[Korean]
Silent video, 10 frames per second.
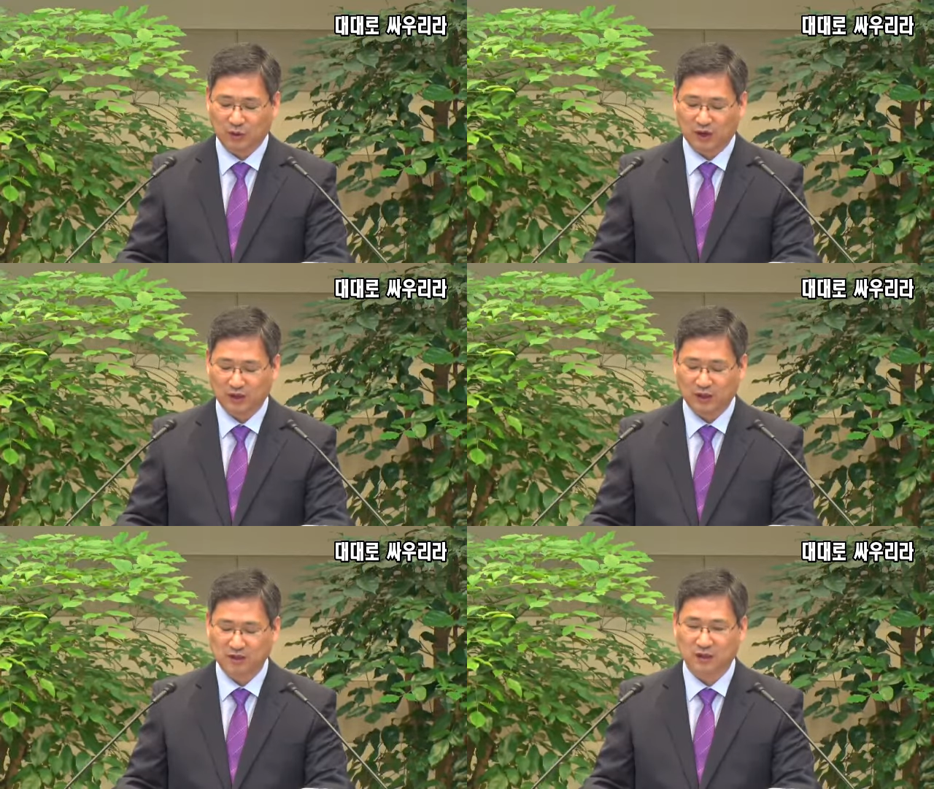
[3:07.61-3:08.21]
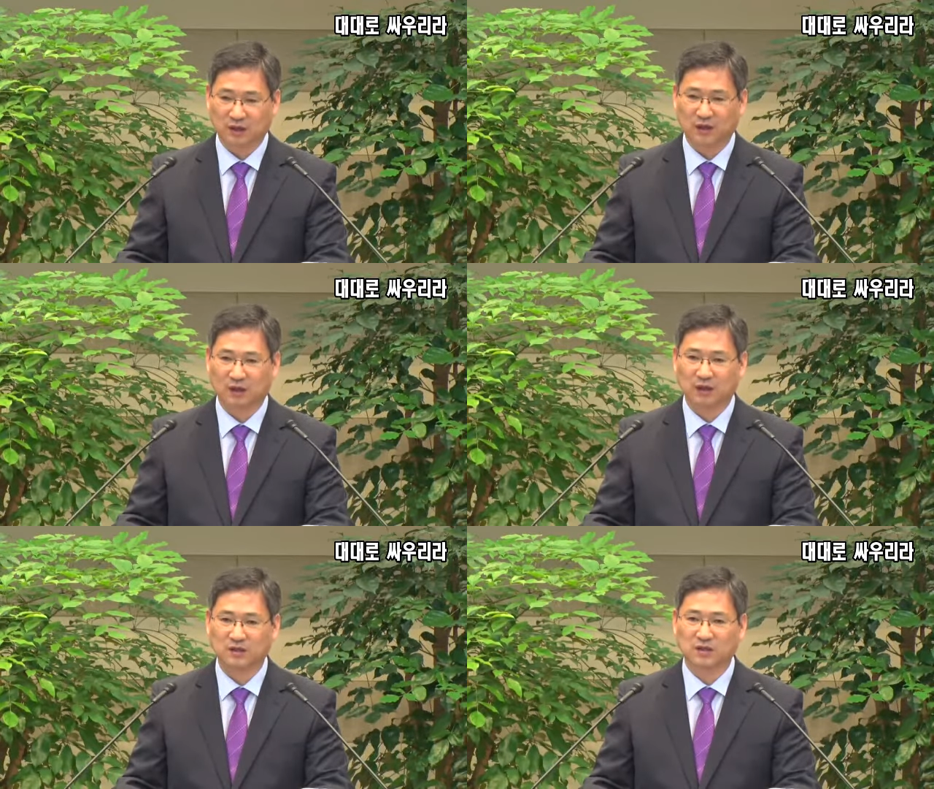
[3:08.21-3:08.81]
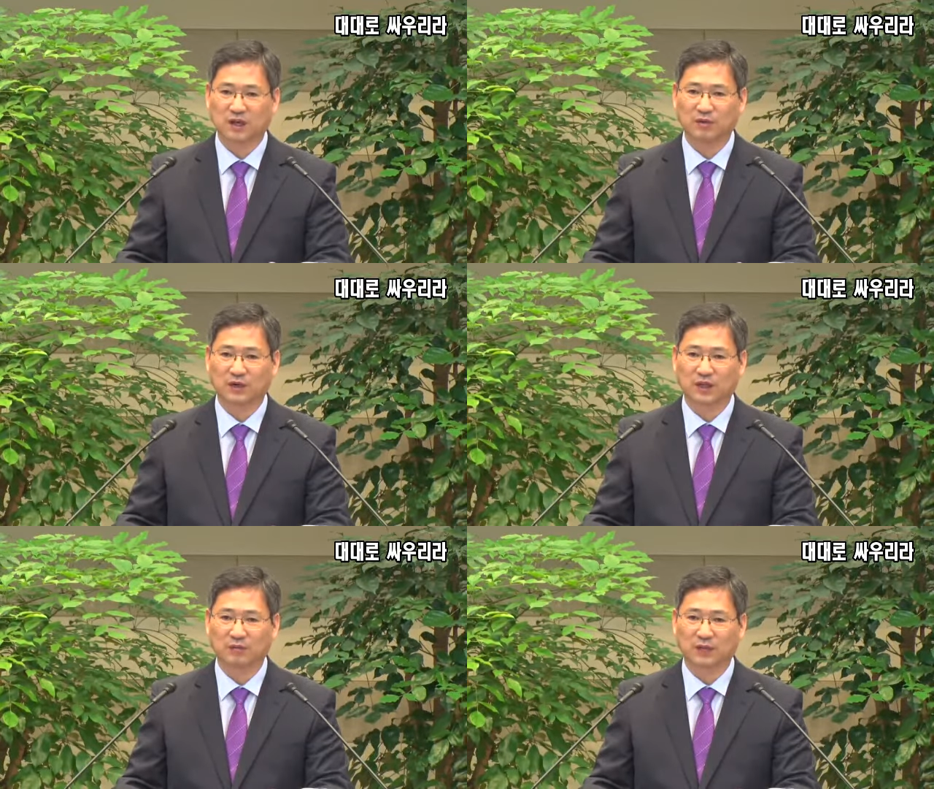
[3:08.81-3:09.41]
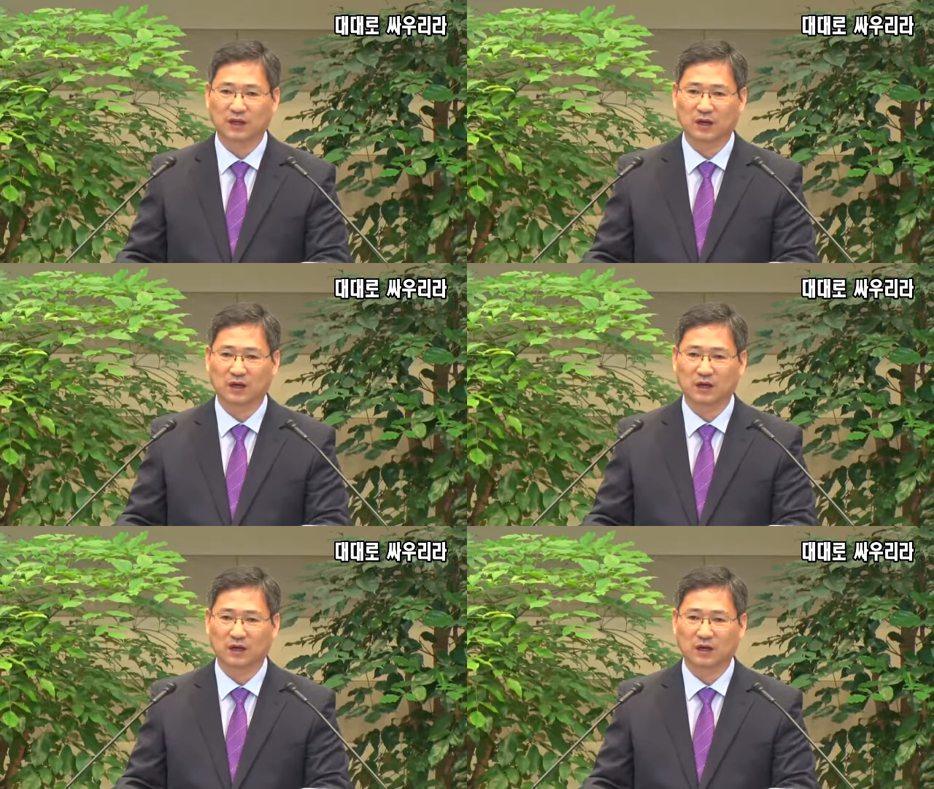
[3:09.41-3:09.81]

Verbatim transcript: 광야에서 적을 만납니다.